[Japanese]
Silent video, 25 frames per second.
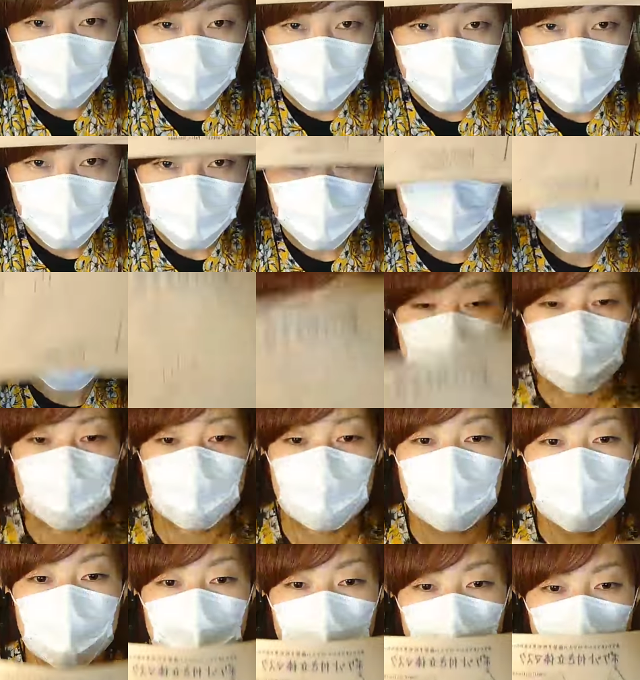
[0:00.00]
だったりする
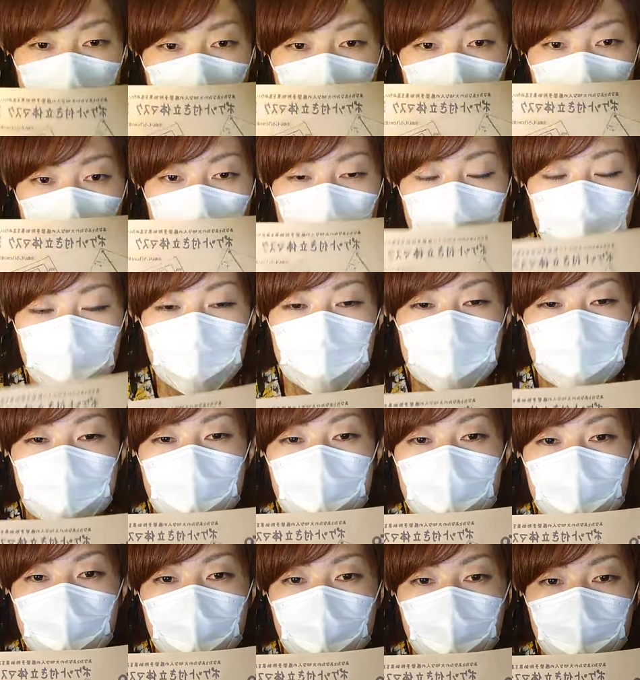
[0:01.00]
ので
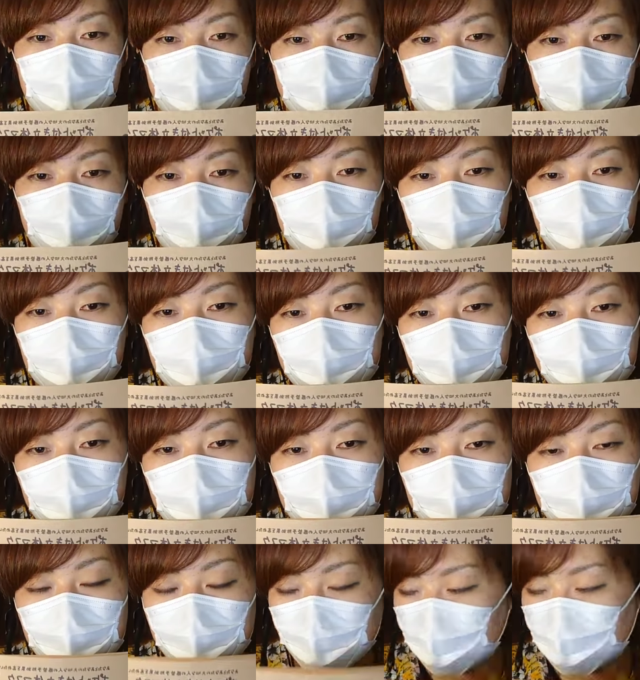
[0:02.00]
型紙だけ欲しいっ
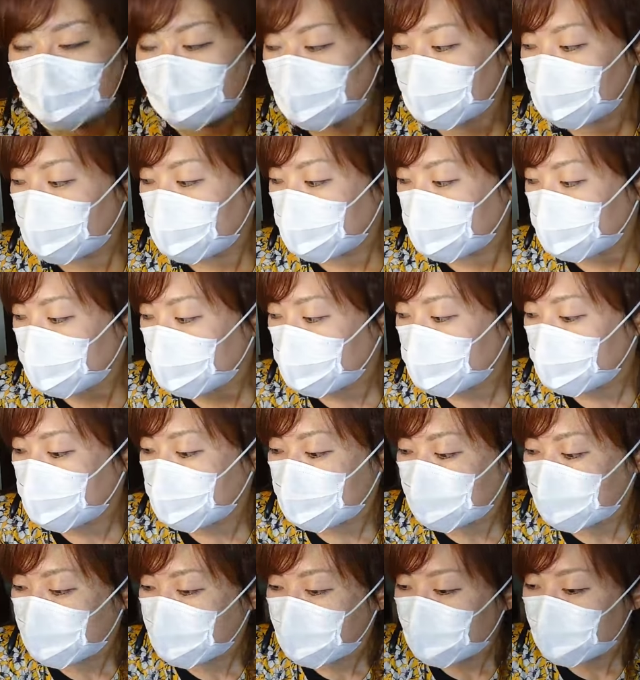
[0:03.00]
て言われたら
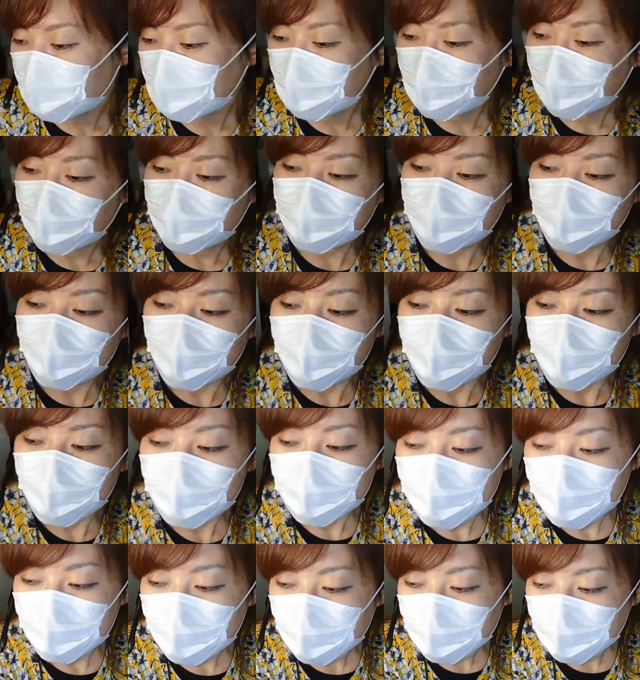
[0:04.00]
いやそれは
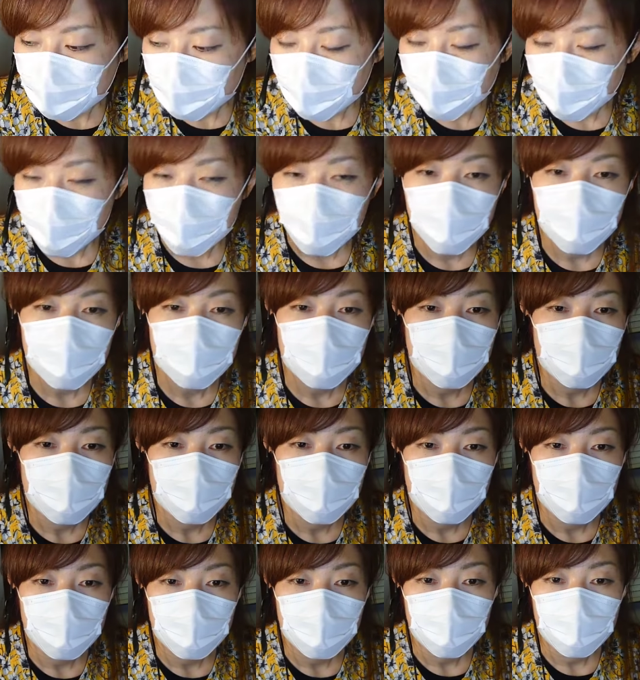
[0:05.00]
ちょっとって思う人の
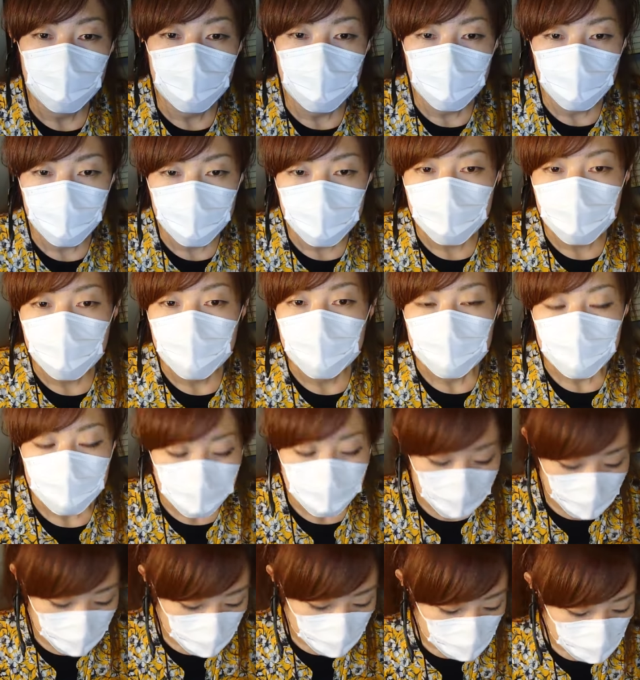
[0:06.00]
気持ちは
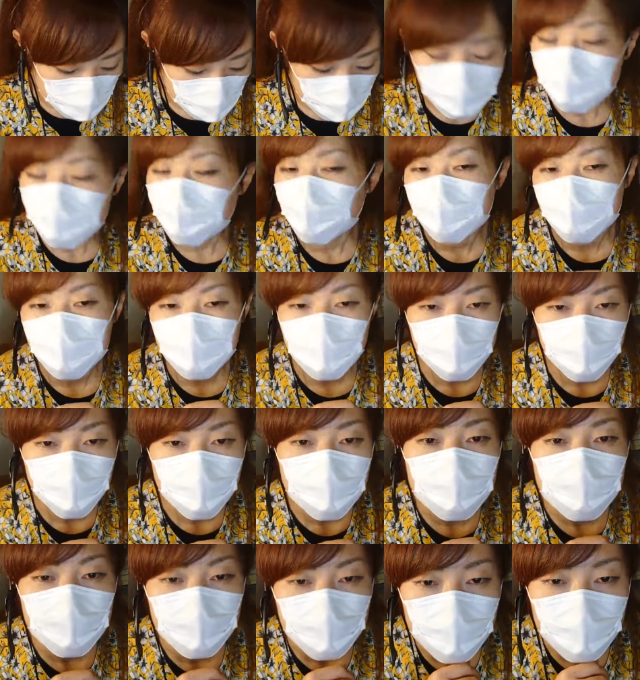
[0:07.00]
私は分かりま
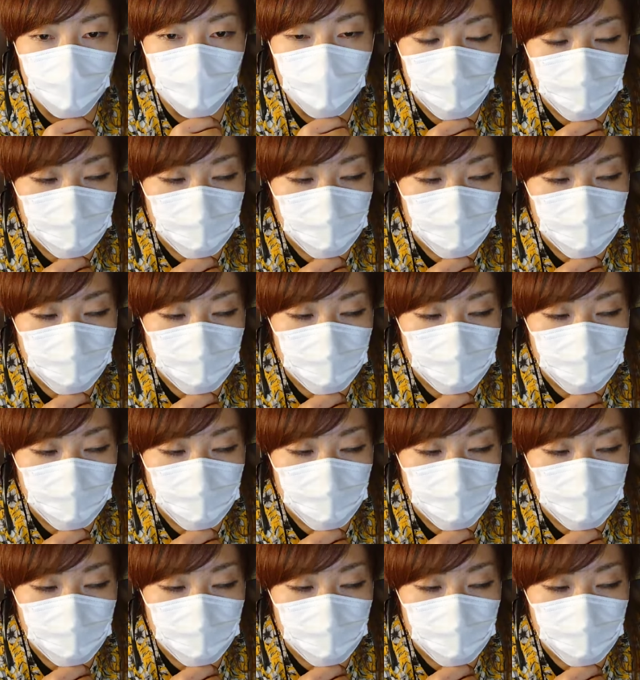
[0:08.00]
すよ